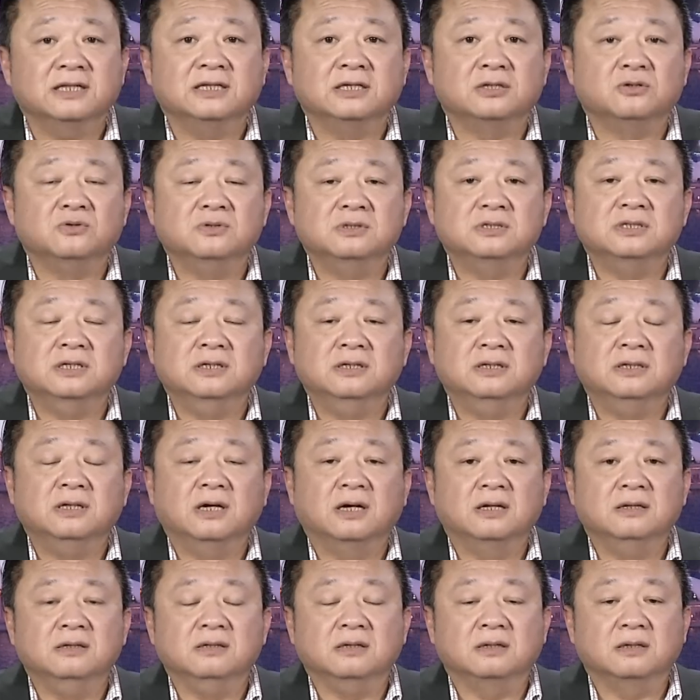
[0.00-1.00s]
thì tôi xin
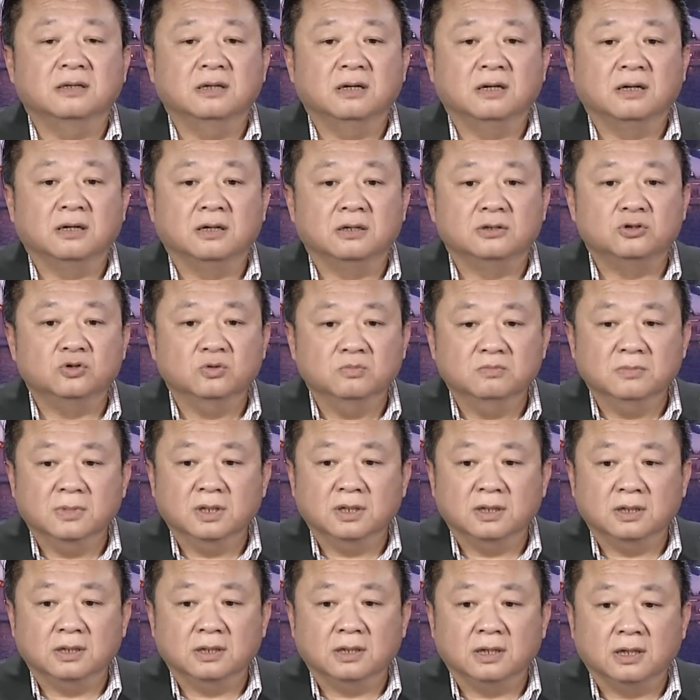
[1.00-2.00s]
à, được à, chúc
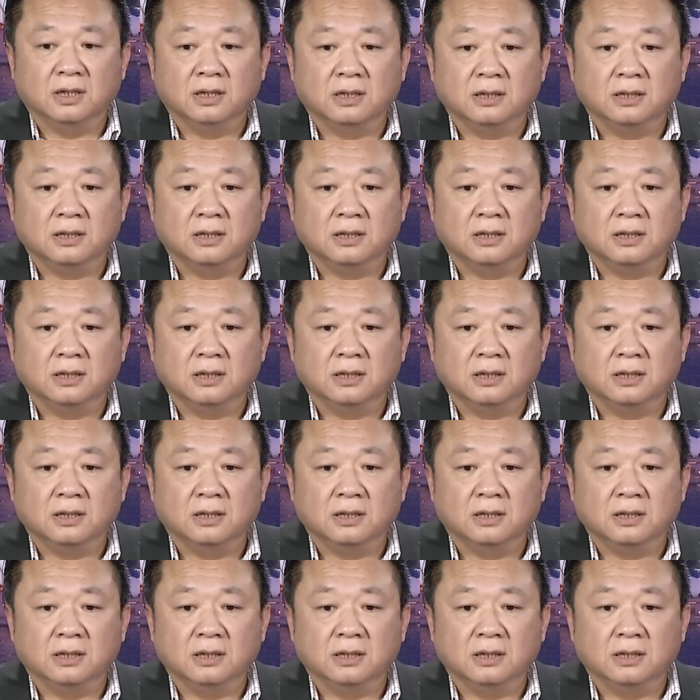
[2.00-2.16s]
mừng